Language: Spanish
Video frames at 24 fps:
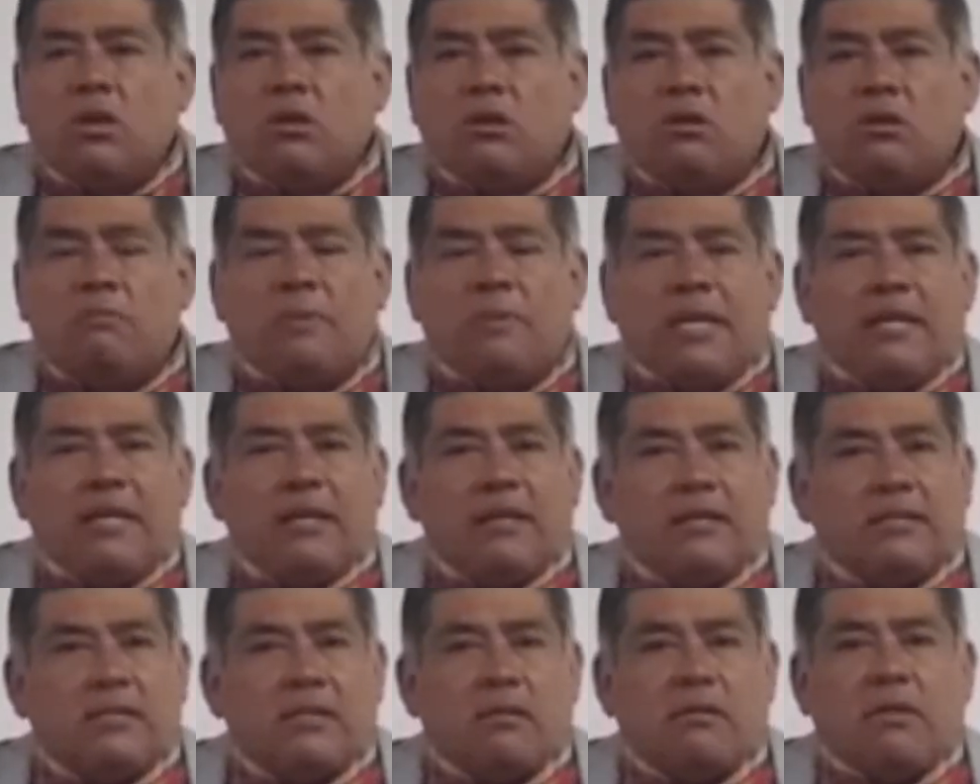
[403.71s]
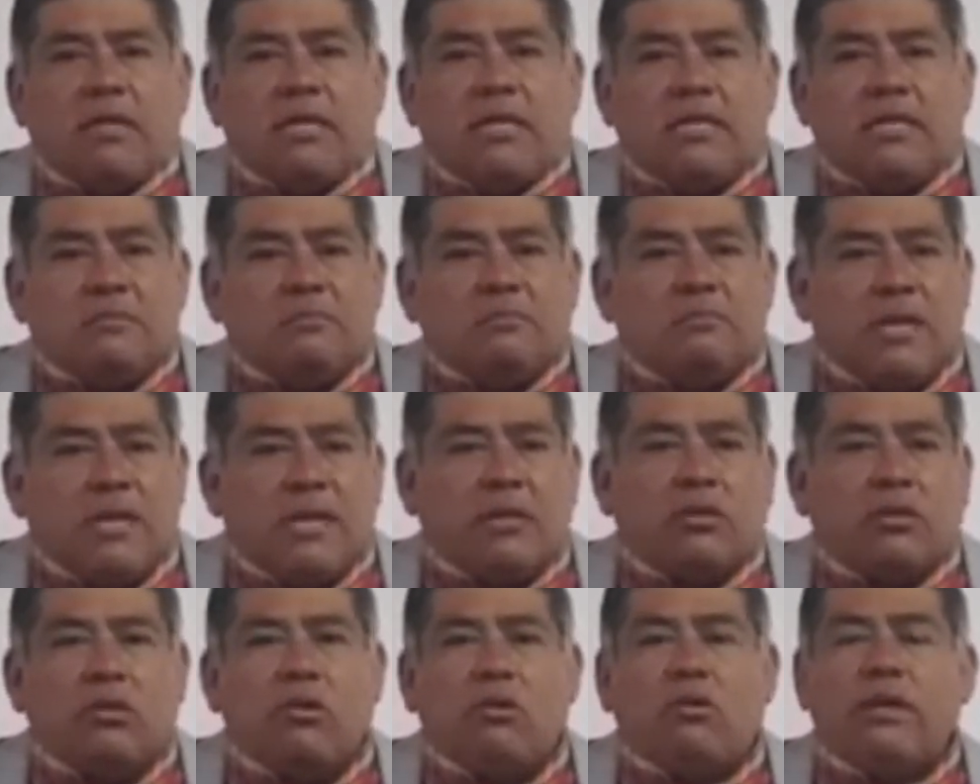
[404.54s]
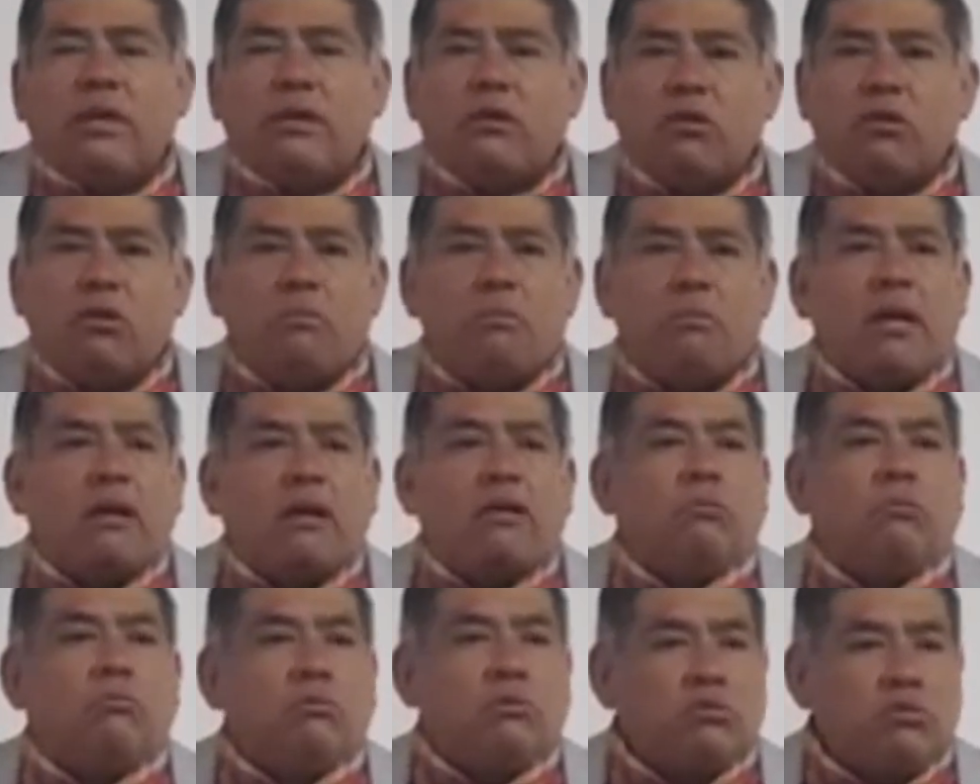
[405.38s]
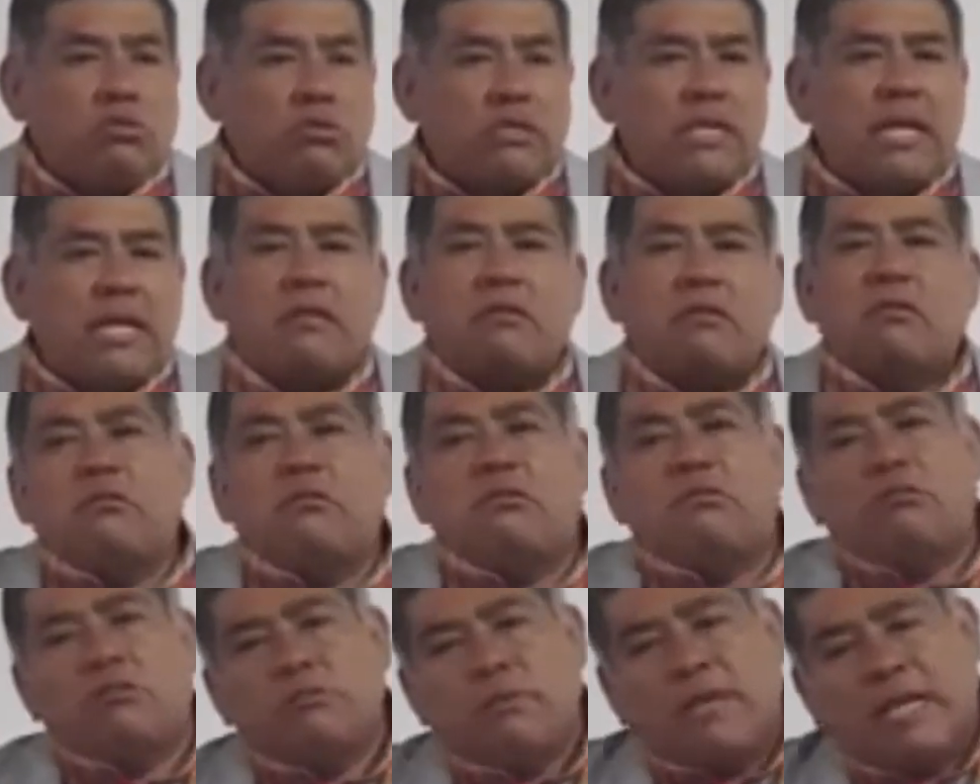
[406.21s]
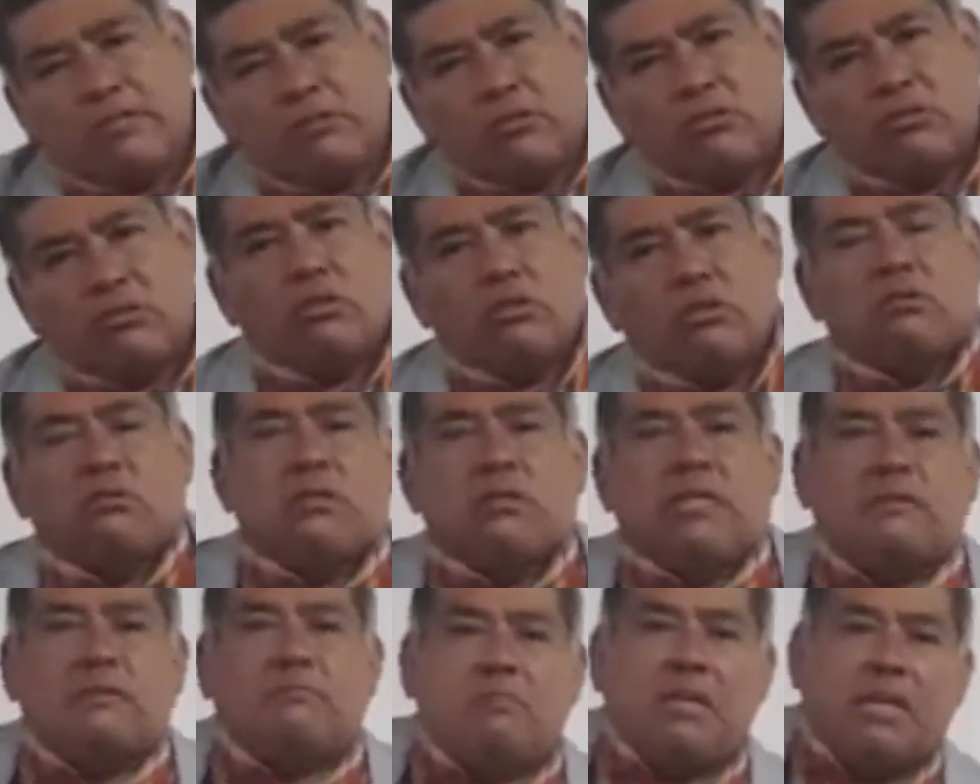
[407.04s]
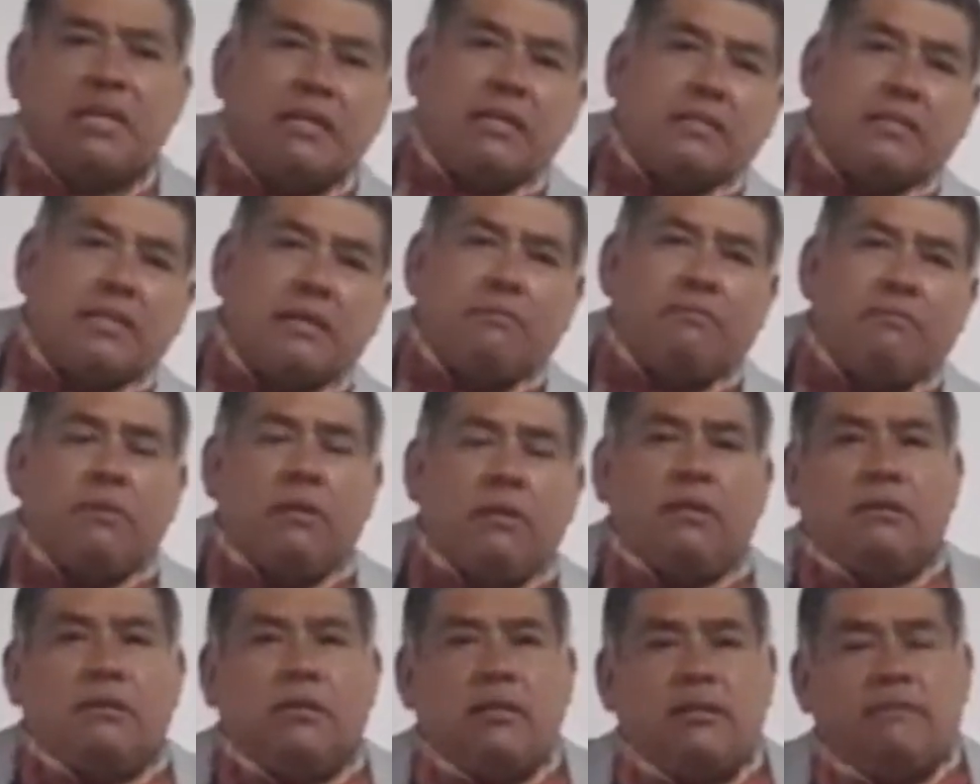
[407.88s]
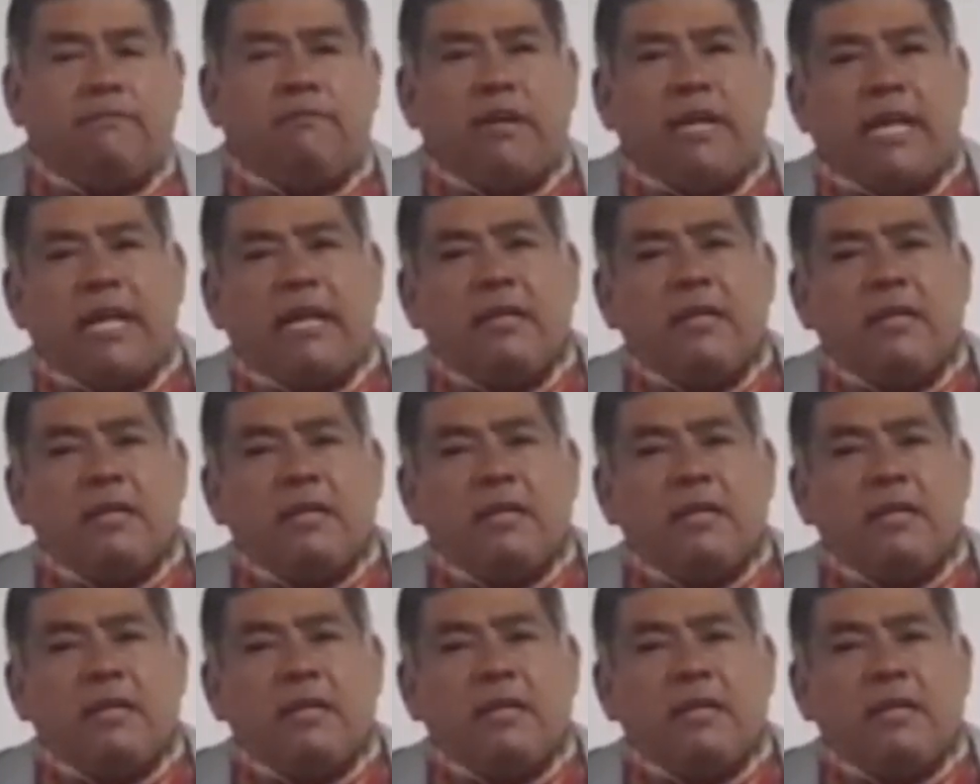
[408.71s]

con el estado de despierto, en coma, convulsionando, con los brazos rotos, las piernas de, de fuera,